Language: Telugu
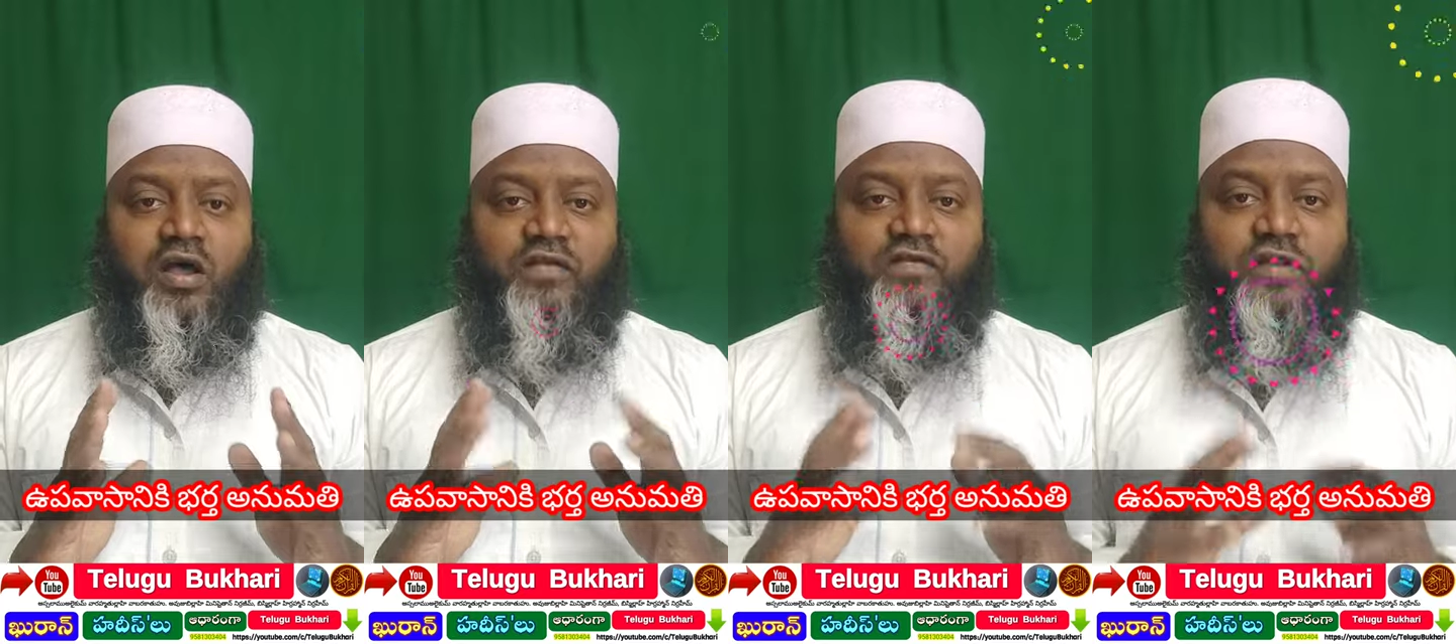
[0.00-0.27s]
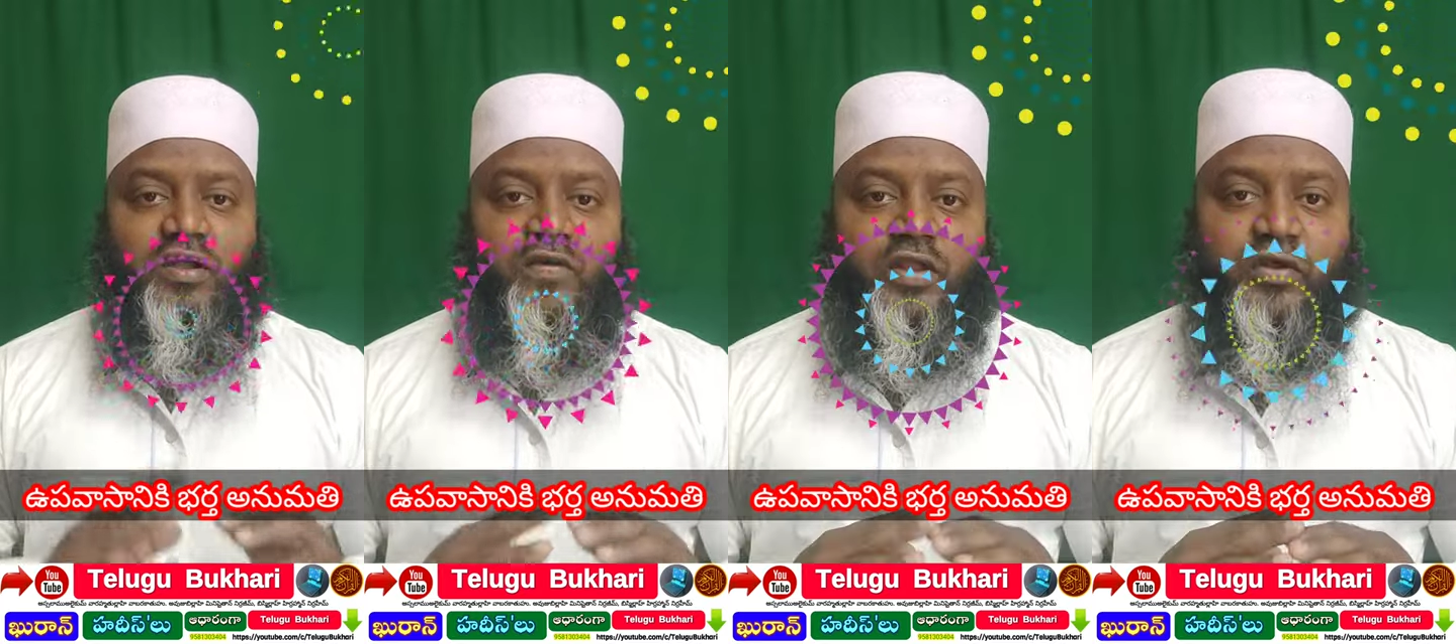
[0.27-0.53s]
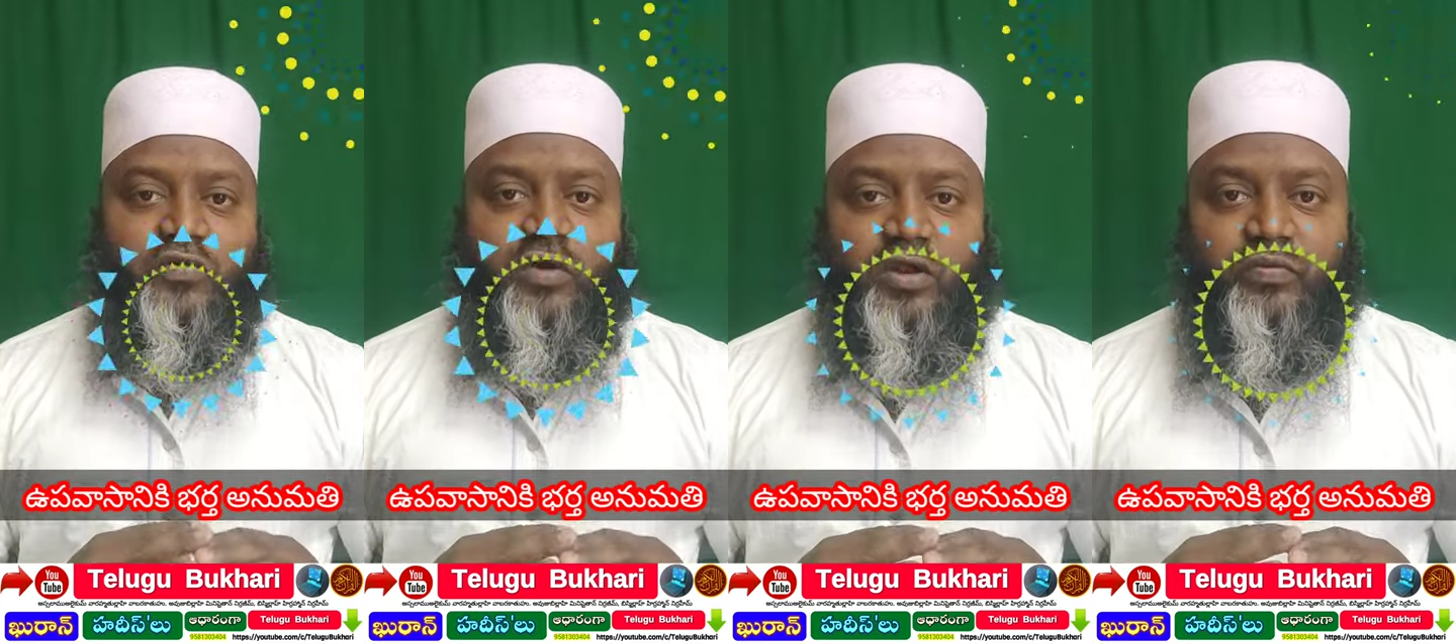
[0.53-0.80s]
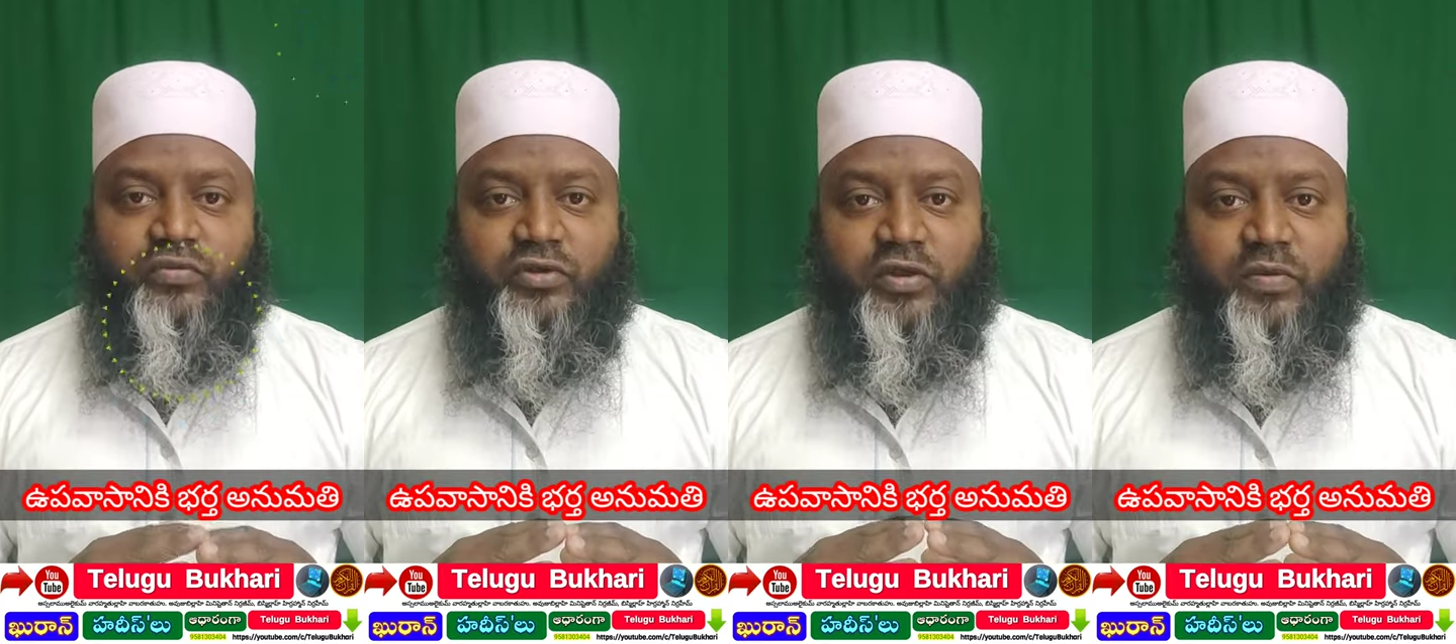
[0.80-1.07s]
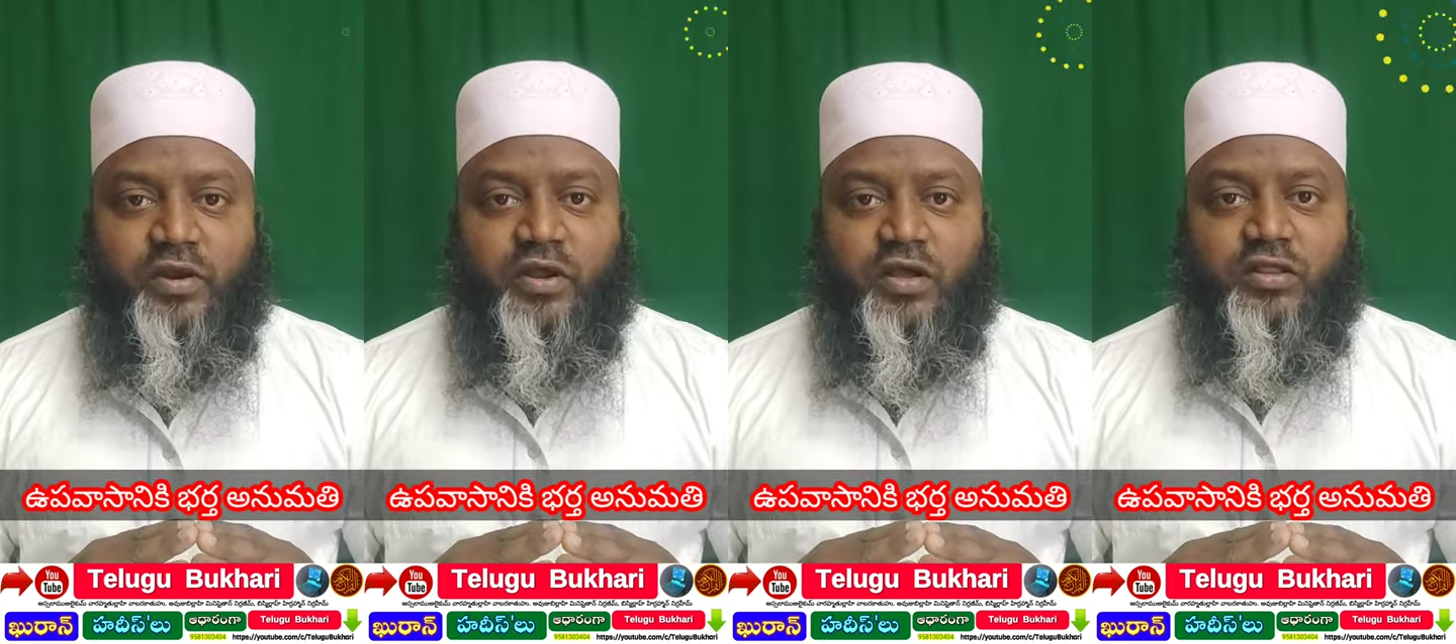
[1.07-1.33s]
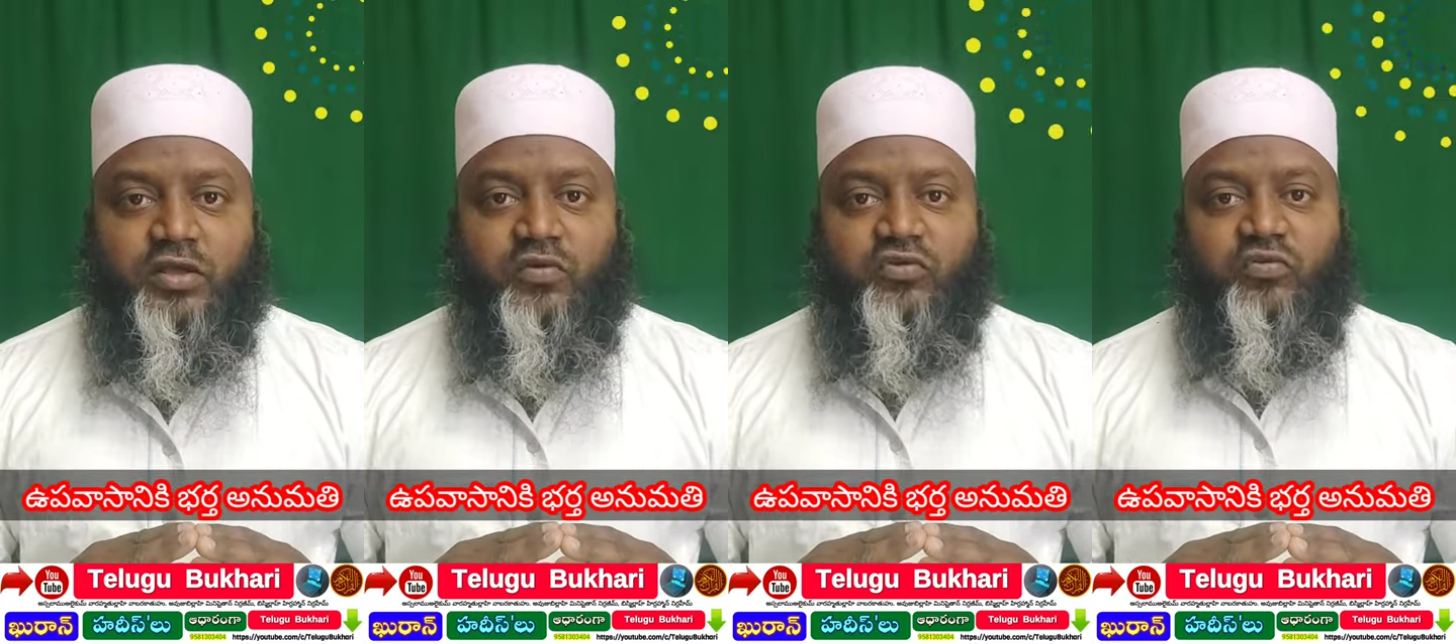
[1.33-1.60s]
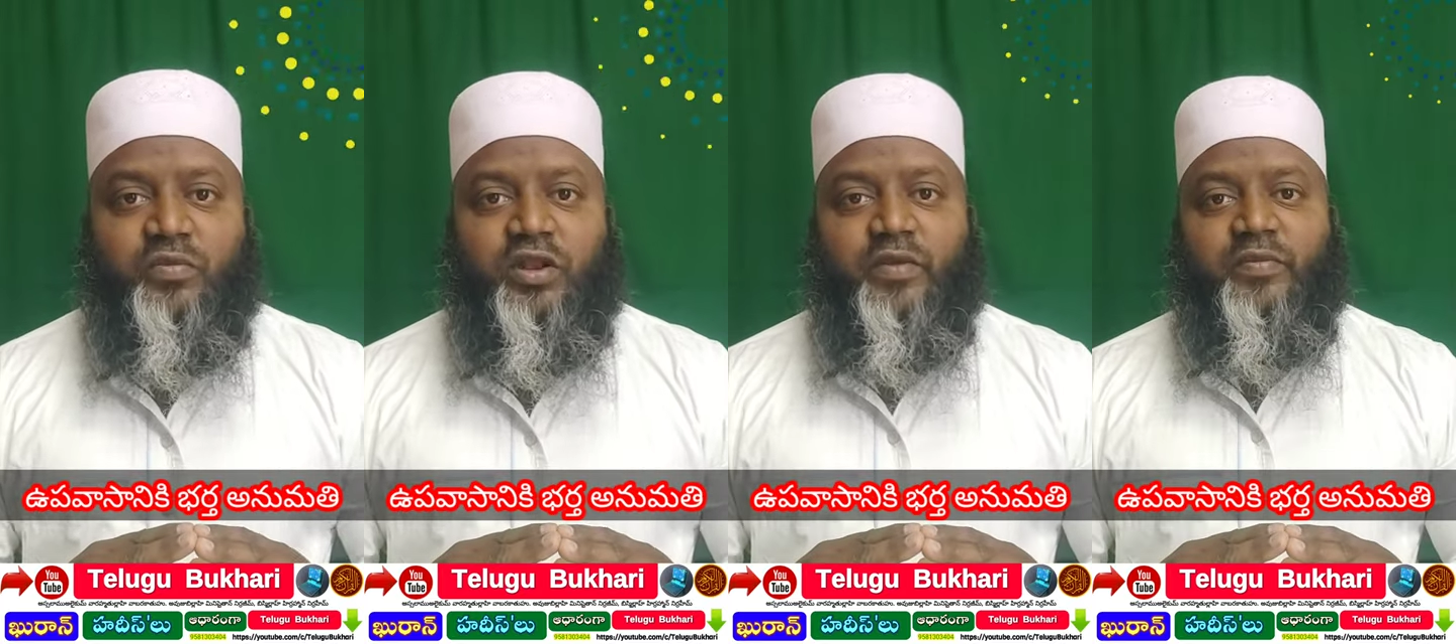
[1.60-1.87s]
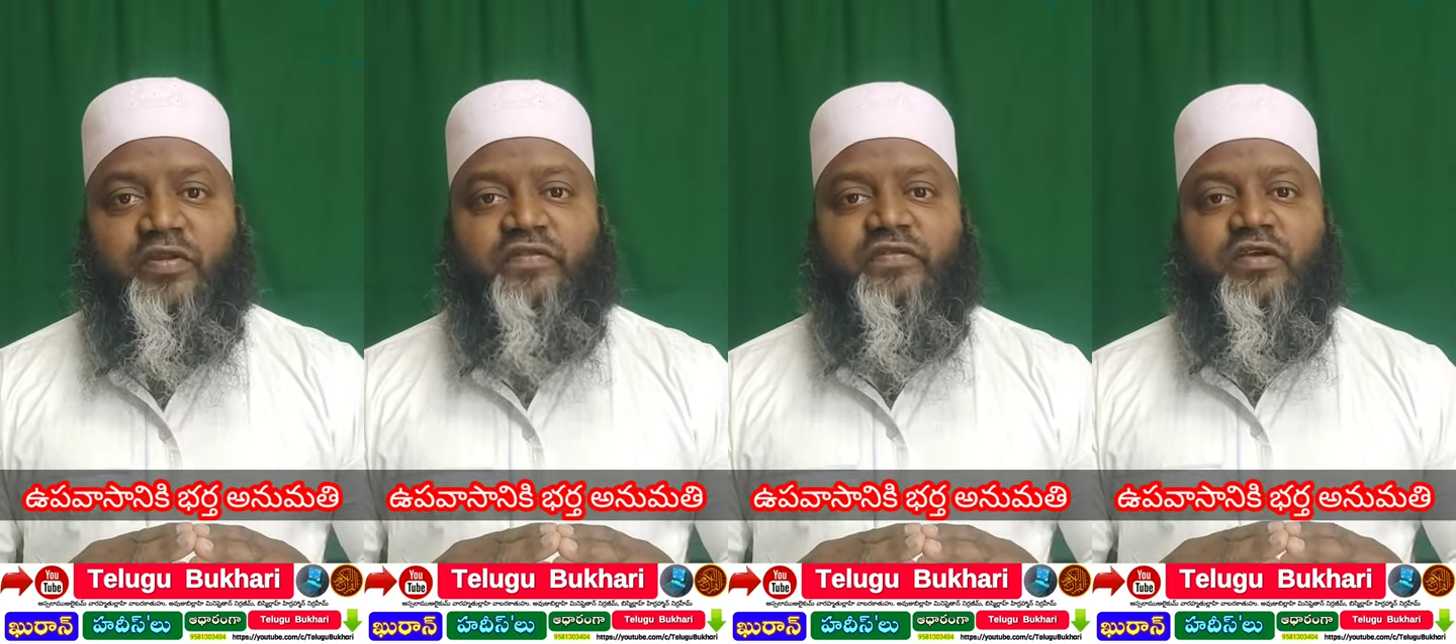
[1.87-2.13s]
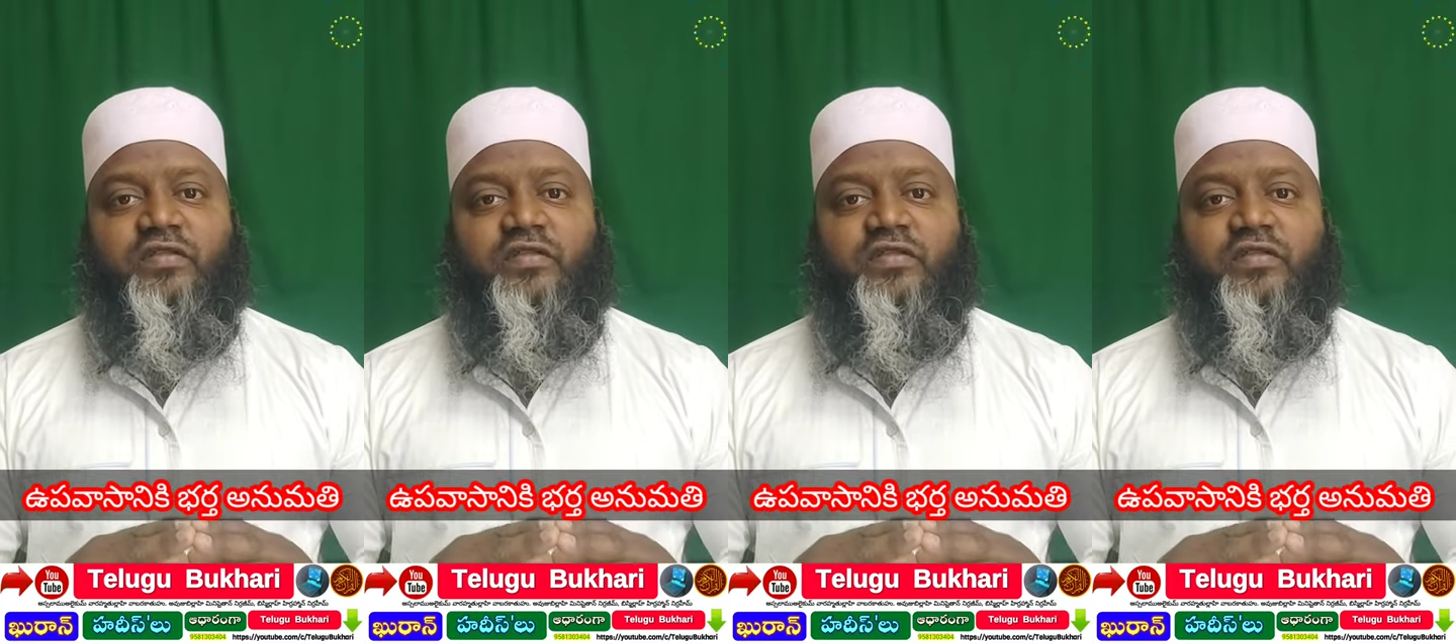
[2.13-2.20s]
అస్సలం వరహతుల్లా వరకత్ అవుజుబిల్లామిన